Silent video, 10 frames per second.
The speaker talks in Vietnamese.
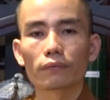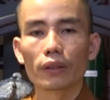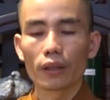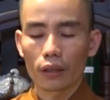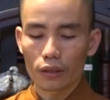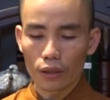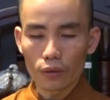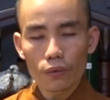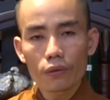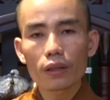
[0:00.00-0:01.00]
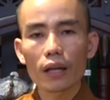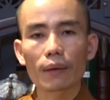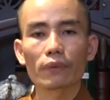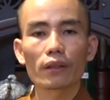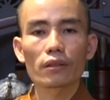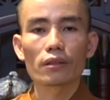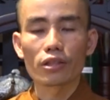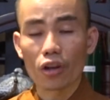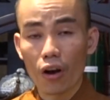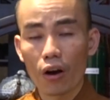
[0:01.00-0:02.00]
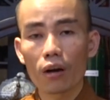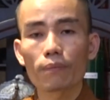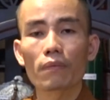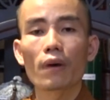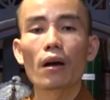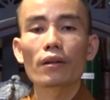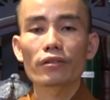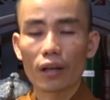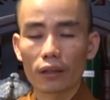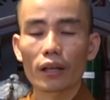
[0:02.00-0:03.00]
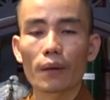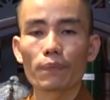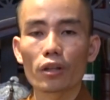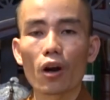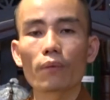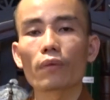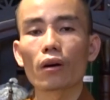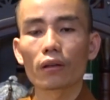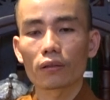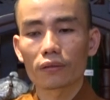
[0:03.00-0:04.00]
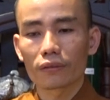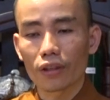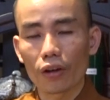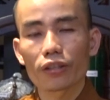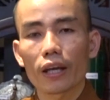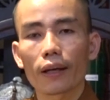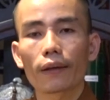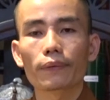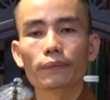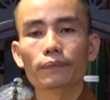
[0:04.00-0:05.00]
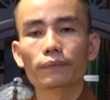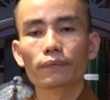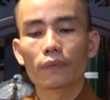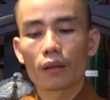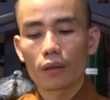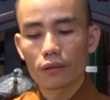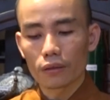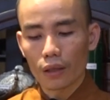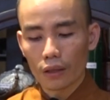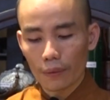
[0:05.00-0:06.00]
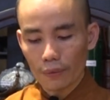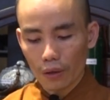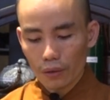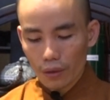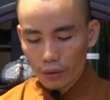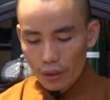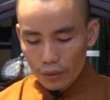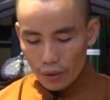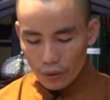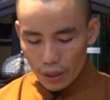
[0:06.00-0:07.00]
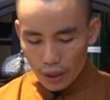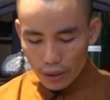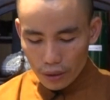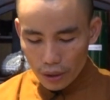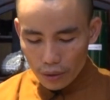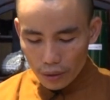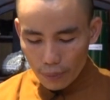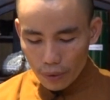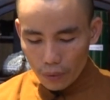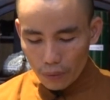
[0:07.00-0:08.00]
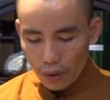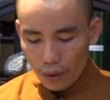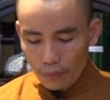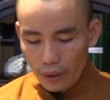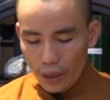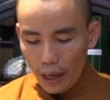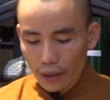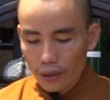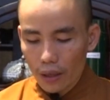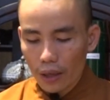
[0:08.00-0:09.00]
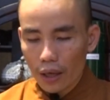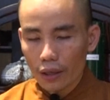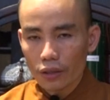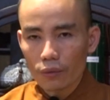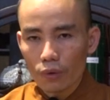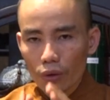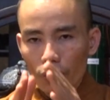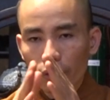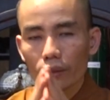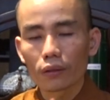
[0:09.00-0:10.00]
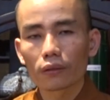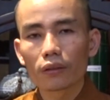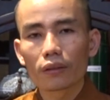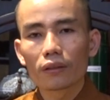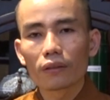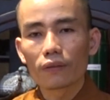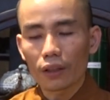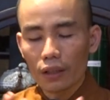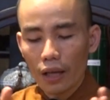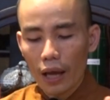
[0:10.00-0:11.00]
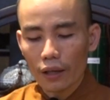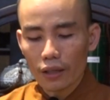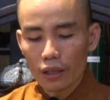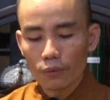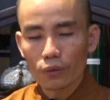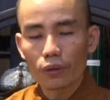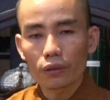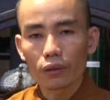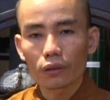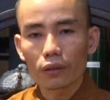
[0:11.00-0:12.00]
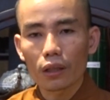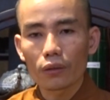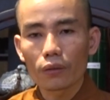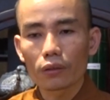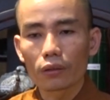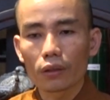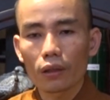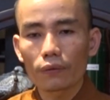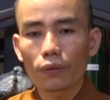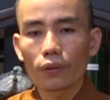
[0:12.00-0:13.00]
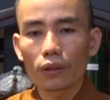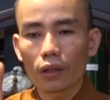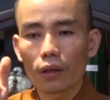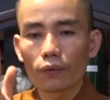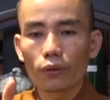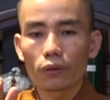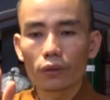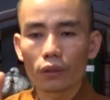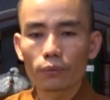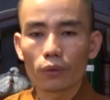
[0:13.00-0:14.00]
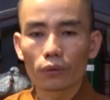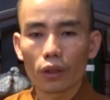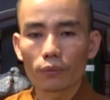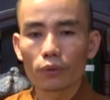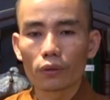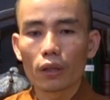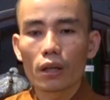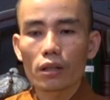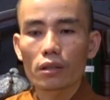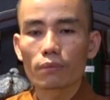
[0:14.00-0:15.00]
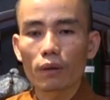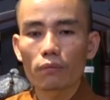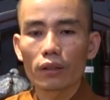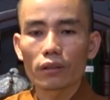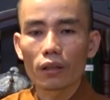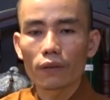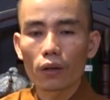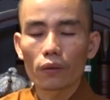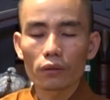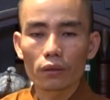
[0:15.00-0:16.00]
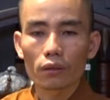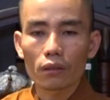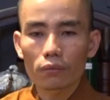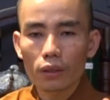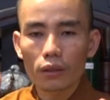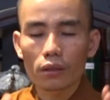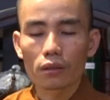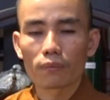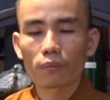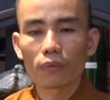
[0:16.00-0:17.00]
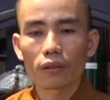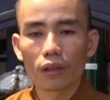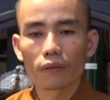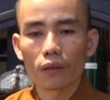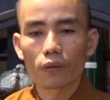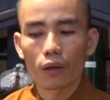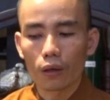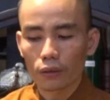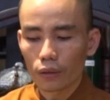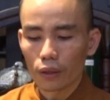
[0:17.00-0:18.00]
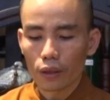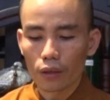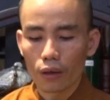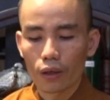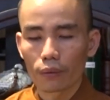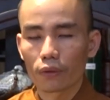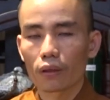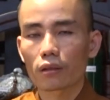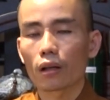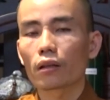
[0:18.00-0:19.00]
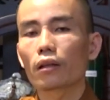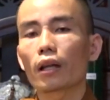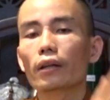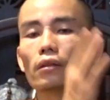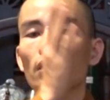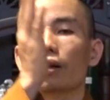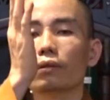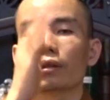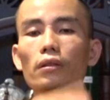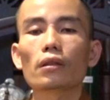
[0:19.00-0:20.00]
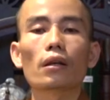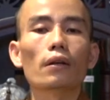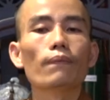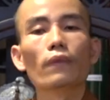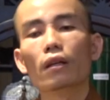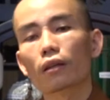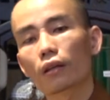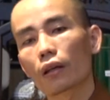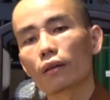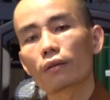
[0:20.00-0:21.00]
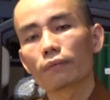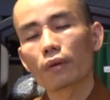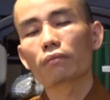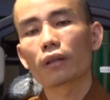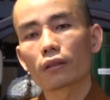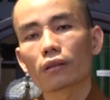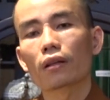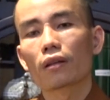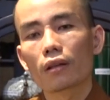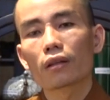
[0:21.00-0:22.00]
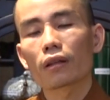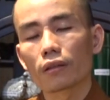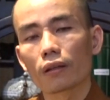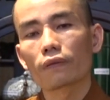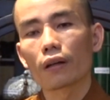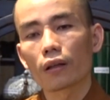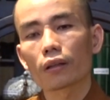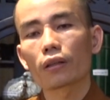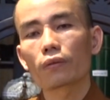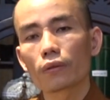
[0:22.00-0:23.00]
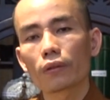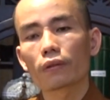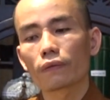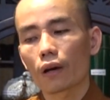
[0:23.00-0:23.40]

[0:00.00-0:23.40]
Bởi vì cái sự yếu đuối nó làm cái sự nhỏ, chặt hẹp, nhỏ mọn, nhỏ nhen ấy. Sự chặt hẹp, nhỏ nhen ấy nó khiến cho tâm hồn của họ bị hạn chế lại trong một cái đối tượng. Và khi nó hạn chế trong một đối tượng, tức là đối tượng đó vui thì họ vui, đối tượng nó buồn thì họ buồn. Cái sự mong manh dễ vỡ của đối tượng đó cũng chính là sự mong manh dễ vỡ của họ. Chính là cái nhỏ hẹp đó nó trở lại từ đầu, đó chính là cái mong manh, cái dễ vỡ, cái yếu đuối.